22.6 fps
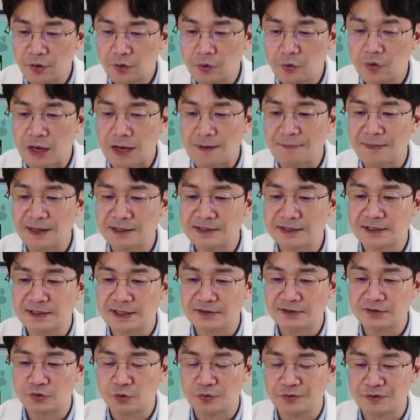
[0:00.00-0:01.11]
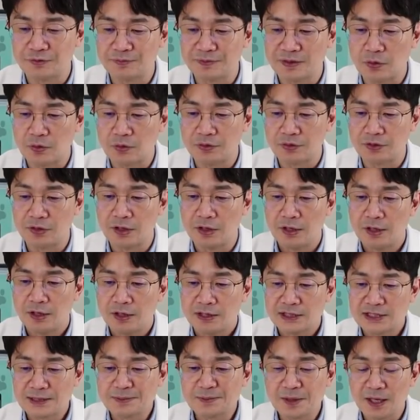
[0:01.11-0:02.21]
요거 강박증일 가능성이 높습니다. 요거는
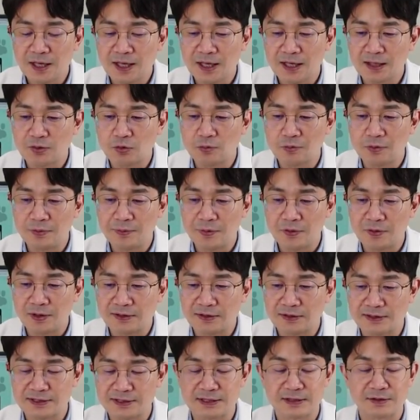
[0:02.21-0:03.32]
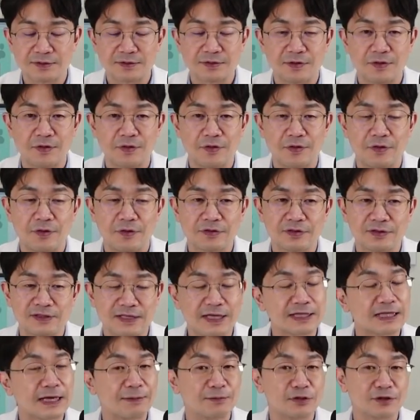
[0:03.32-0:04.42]
심각하게 동물병원 가서 지금 어, 떤
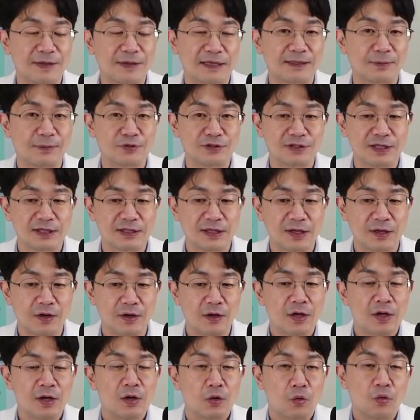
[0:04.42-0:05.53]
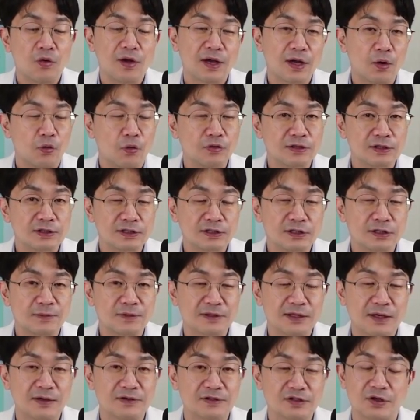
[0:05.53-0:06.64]
상담을 좀 받아보셔야 돼요. 고양이가 옷을
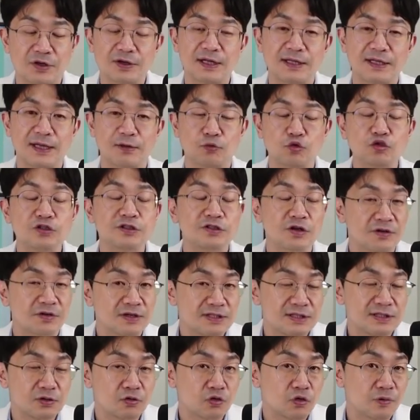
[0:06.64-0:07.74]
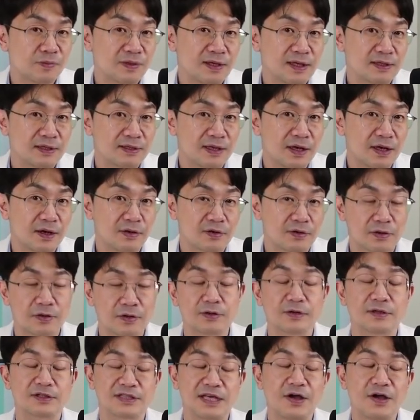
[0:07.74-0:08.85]
뜯어먹는 건 천에 대한 울서킹 신드롬이라 그래요.
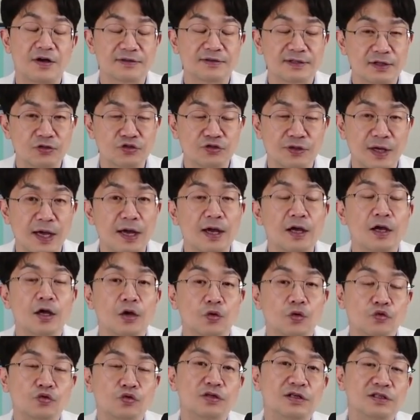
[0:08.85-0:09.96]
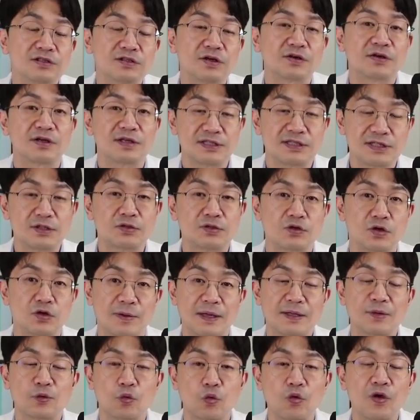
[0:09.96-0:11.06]
그래서 제 영상 중에 울서킹 신드롬
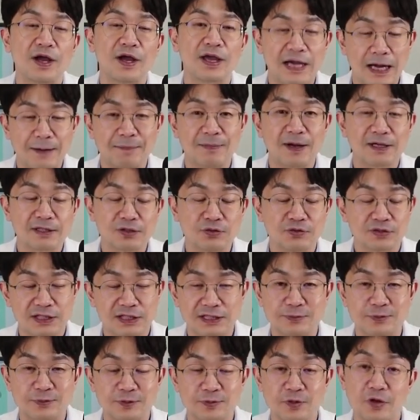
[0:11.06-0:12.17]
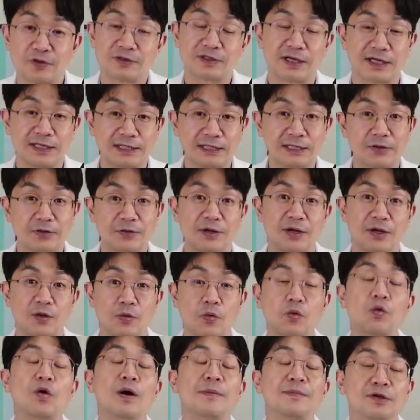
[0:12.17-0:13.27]
아니면 고양이 강박증으로 찾아보시면 영상이 뜰 거예요.
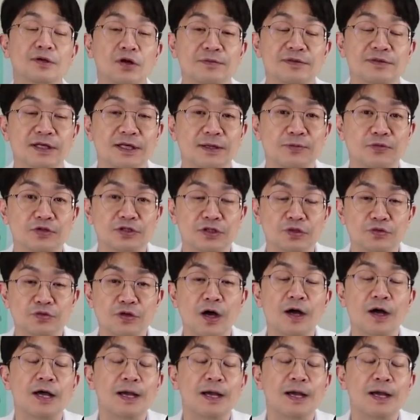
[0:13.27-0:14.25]
그거 한번 검색해 보시고요.